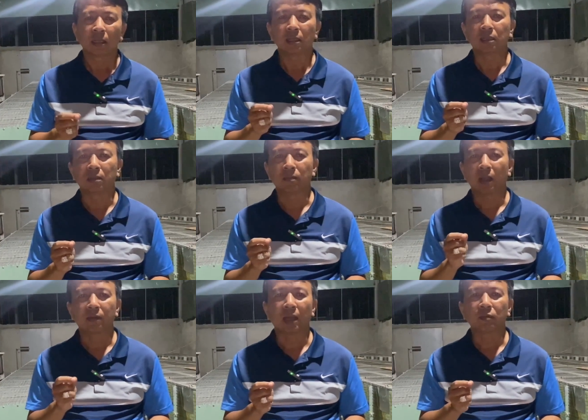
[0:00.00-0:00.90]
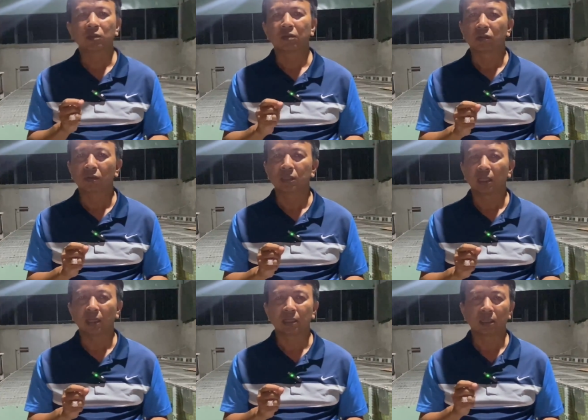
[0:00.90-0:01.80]
thì bảo đảm với cô chú anh
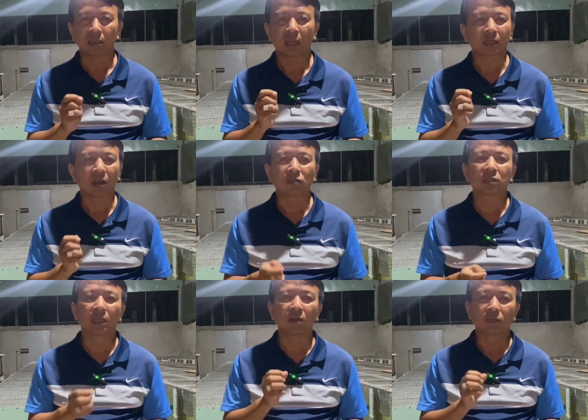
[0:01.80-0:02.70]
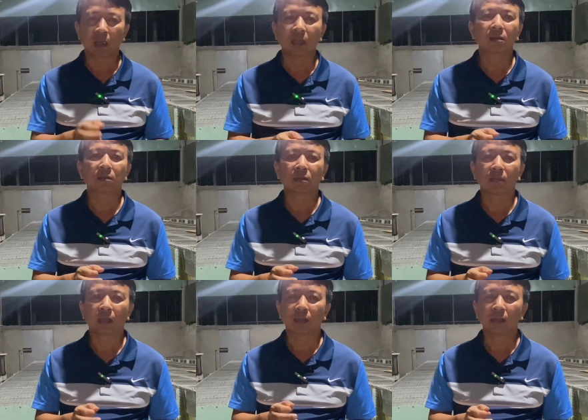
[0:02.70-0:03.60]
chị là sự thành công nó sẽ không đến,
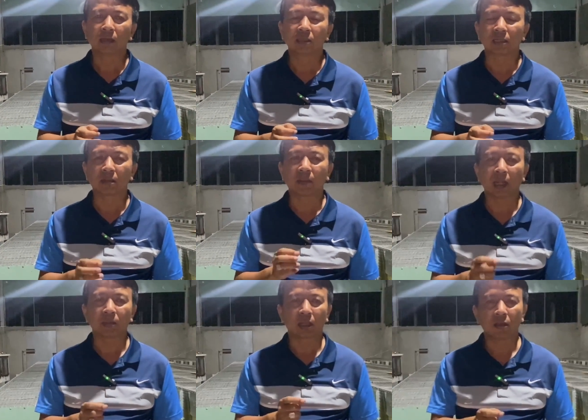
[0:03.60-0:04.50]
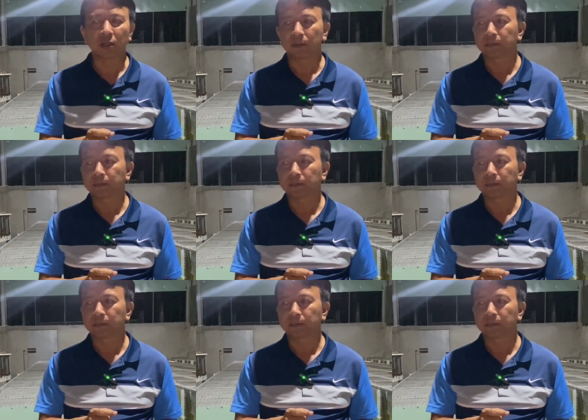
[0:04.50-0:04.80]
nhưng mà nó đến sự thất bại mà thôi.